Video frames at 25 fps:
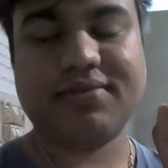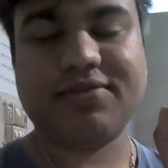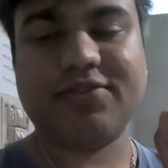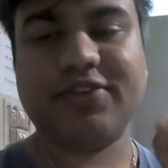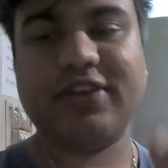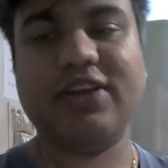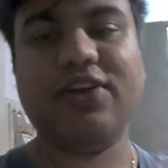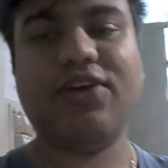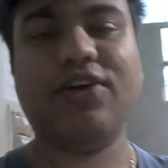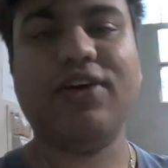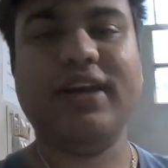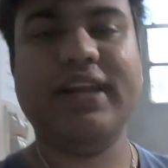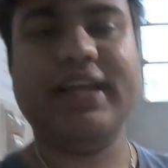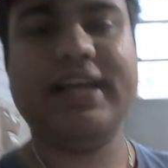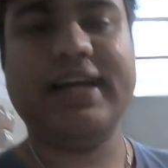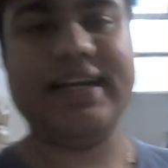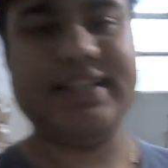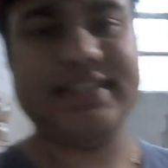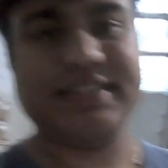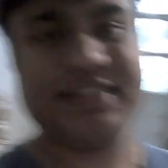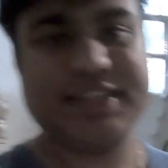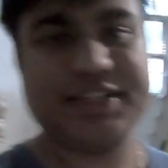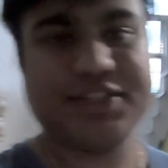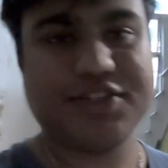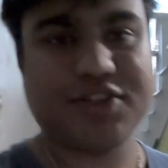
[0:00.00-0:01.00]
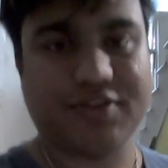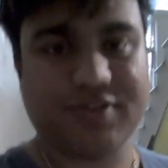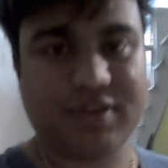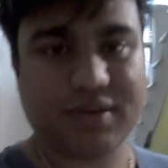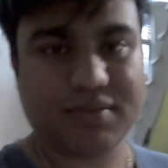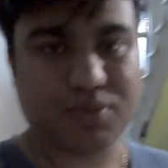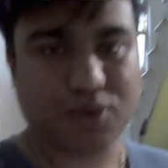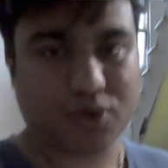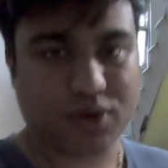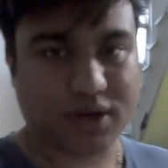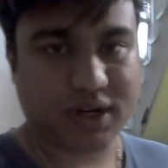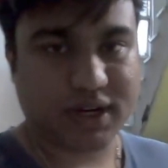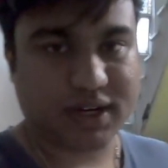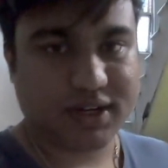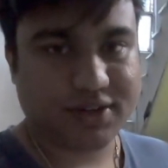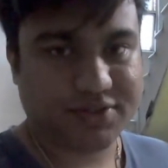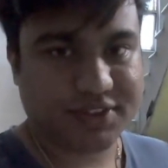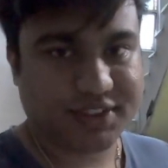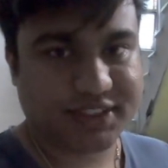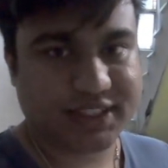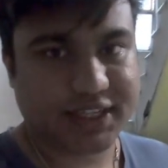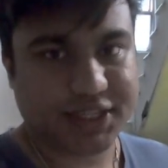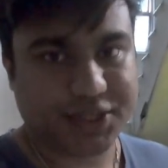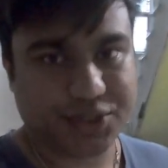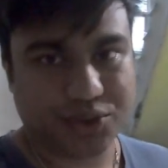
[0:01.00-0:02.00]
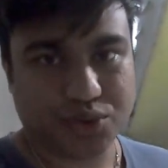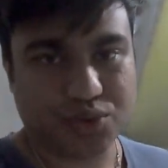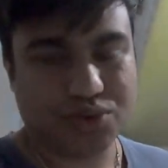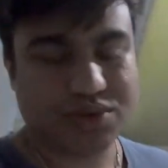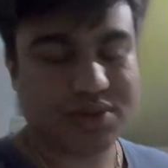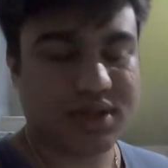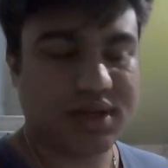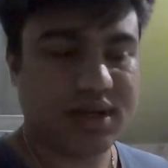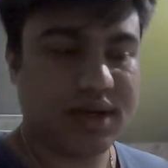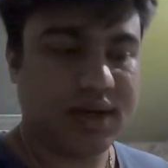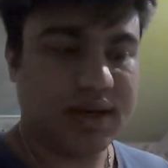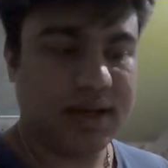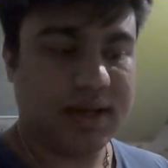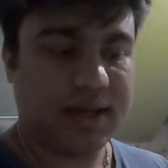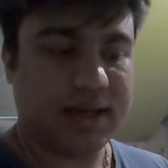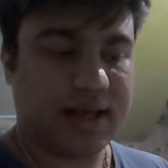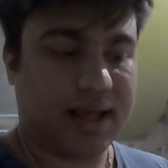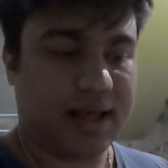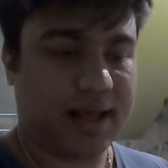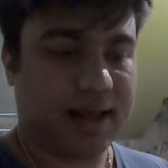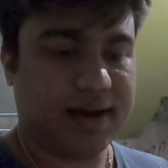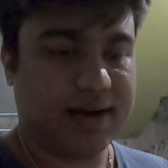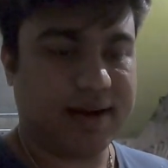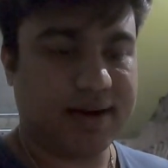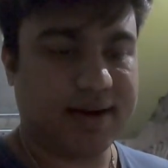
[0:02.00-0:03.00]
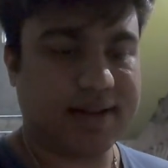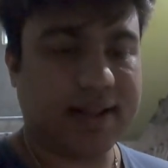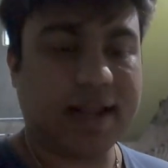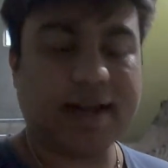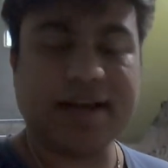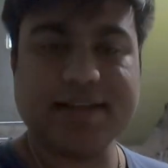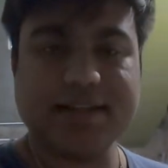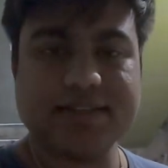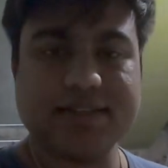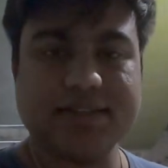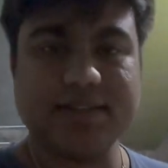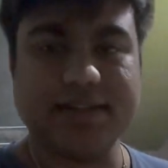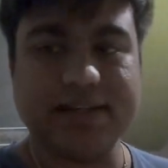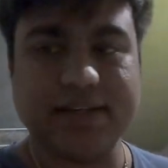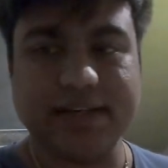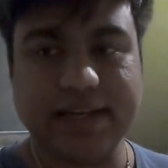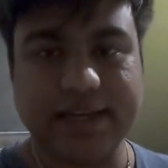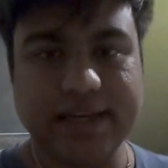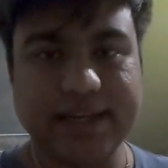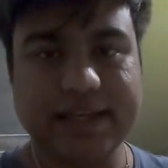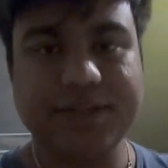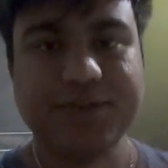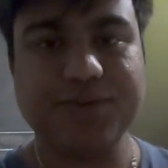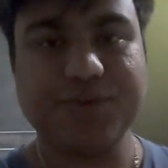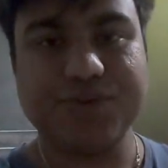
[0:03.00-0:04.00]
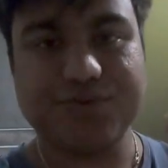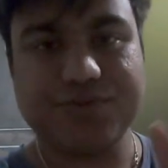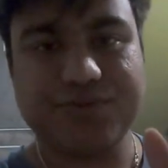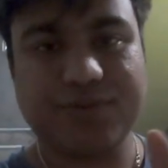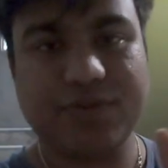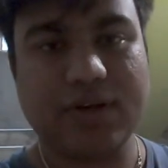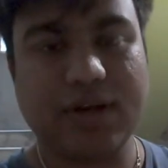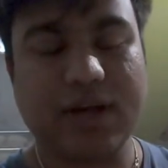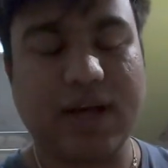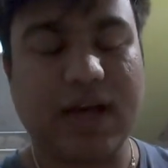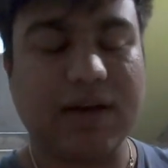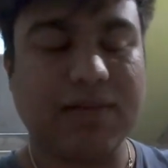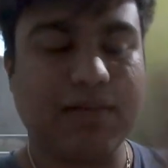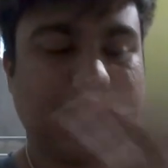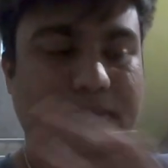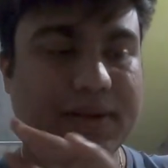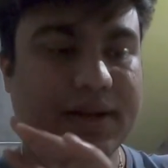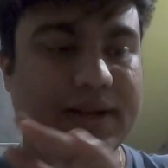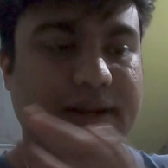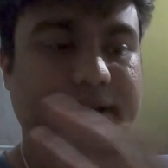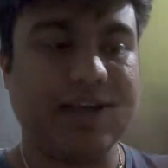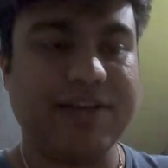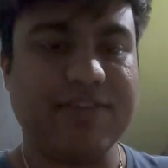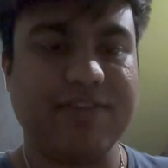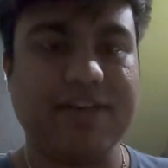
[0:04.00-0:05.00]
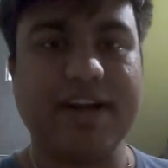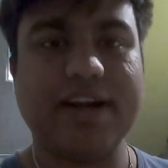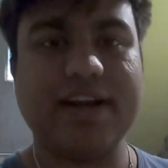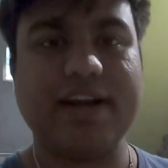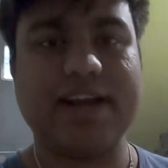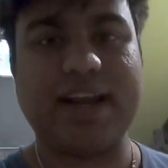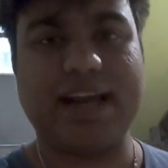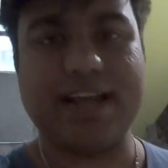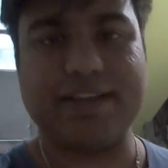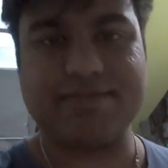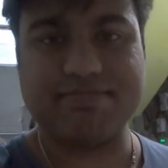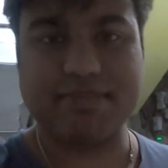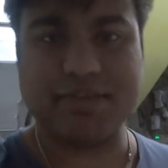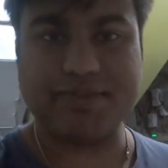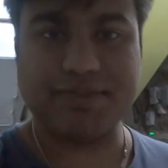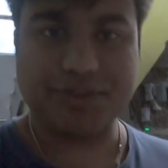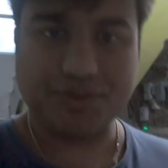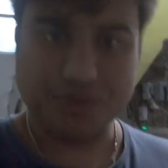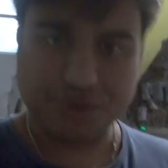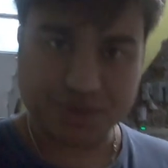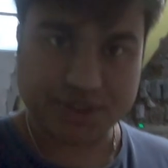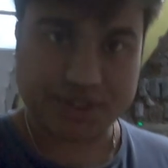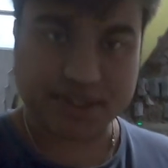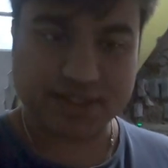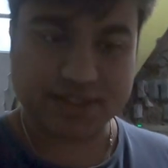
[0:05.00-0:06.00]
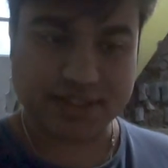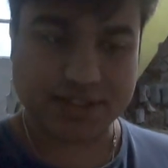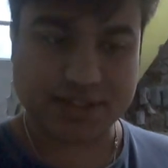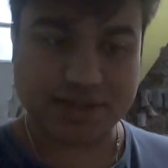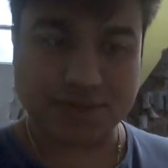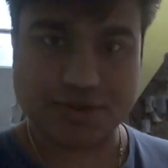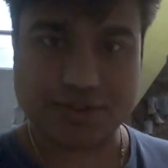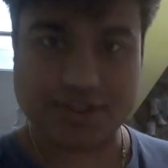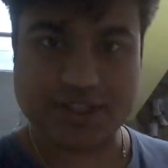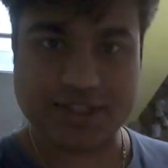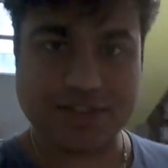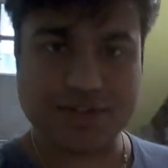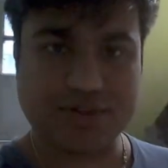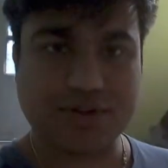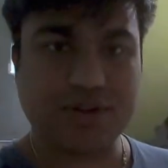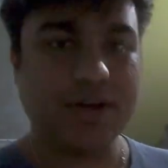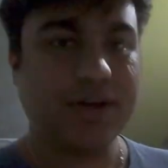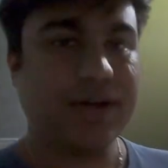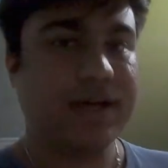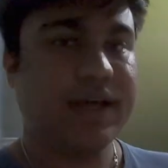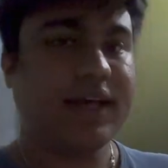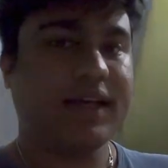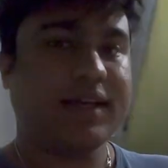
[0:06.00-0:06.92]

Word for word: विल ओनली कंसिस्ट ऑफ अ प्रोडक्ट विच आई यूज़ एंड दैट इज़ रियली यूजफुल आप अपने एवरीडे लाइफ में भी यूज़ कर सकते हो उस चीज़ को